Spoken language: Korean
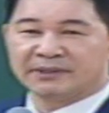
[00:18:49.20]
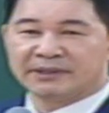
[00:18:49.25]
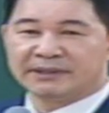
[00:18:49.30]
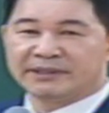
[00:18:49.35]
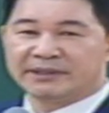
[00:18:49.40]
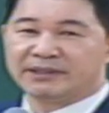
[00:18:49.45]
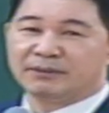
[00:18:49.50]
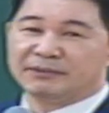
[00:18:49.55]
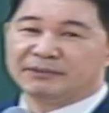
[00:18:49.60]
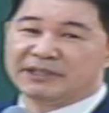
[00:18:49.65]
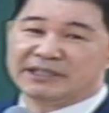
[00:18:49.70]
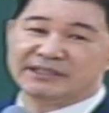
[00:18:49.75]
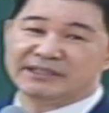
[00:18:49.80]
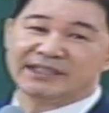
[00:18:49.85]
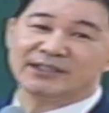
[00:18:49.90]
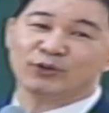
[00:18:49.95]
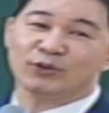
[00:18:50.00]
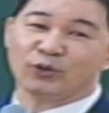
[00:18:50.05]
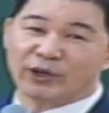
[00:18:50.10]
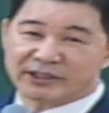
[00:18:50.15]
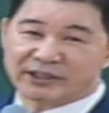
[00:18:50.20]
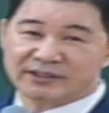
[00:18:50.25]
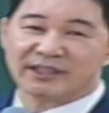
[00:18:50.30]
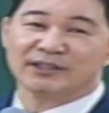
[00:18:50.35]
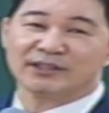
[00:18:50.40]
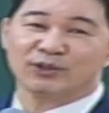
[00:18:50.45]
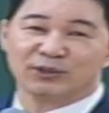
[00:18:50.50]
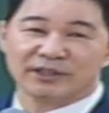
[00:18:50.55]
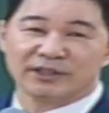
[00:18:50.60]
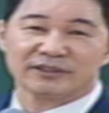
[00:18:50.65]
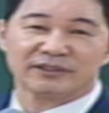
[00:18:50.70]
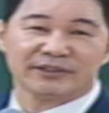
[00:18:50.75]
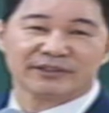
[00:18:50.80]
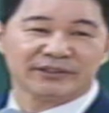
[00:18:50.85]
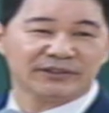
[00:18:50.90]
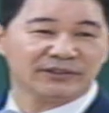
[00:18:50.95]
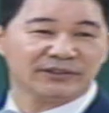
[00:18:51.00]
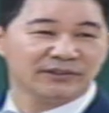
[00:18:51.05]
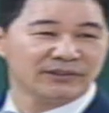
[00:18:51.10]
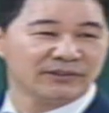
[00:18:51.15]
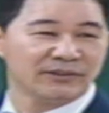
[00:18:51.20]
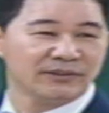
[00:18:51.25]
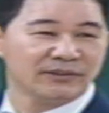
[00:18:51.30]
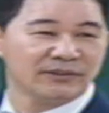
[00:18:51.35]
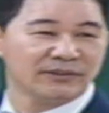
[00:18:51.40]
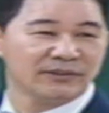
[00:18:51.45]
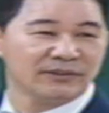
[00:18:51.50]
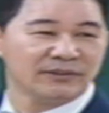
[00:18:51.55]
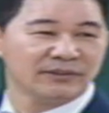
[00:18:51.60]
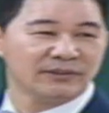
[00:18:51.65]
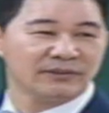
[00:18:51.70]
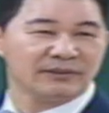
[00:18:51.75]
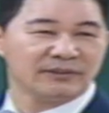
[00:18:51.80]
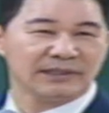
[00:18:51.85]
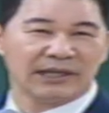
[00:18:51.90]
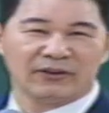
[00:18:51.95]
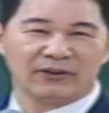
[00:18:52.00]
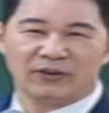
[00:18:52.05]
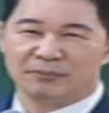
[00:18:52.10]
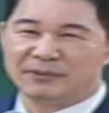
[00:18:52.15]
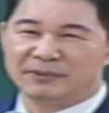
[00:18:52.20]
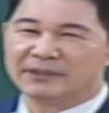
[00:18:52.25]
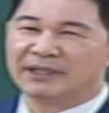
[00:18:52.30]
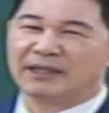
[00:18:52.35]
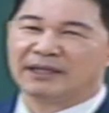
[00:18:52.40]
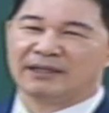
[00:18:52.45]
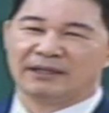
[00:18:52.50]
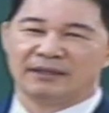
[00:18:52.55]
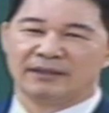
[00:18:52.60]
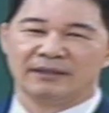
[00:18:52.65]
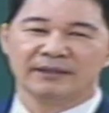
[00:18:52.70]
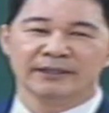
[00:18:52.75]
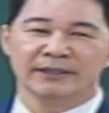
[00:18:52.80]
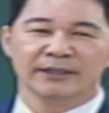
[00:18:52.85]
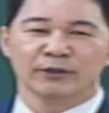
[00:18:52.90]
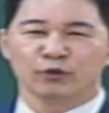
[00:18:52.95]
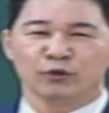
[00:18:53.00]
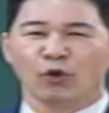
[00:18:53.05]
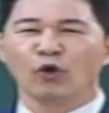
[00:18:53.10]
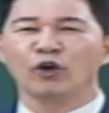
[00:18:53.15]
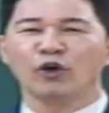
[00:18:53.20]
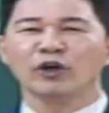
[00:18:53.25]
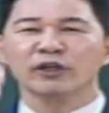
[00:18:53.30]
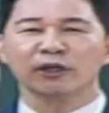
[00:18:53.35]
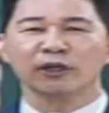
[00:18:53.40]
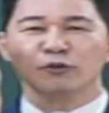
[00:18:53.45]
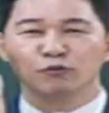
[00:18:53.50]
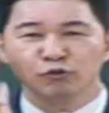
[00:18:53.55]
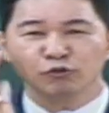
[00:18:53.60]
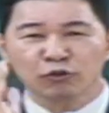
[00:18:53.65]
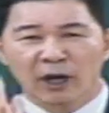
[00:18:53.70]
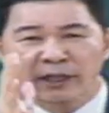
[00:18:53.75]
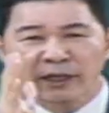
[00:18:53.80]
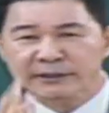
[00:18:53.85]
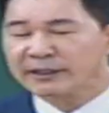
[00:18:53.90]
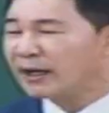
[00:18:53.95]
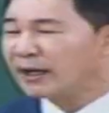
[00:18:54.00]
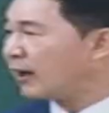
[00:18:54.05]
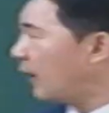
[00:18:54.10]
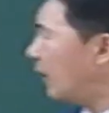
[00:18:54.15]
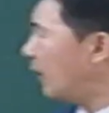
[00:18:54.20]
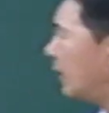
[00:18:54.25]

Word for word: 여러분, 인제 녹여서 안 녹여서요? 나옵니다. 요거를 누구 하냐?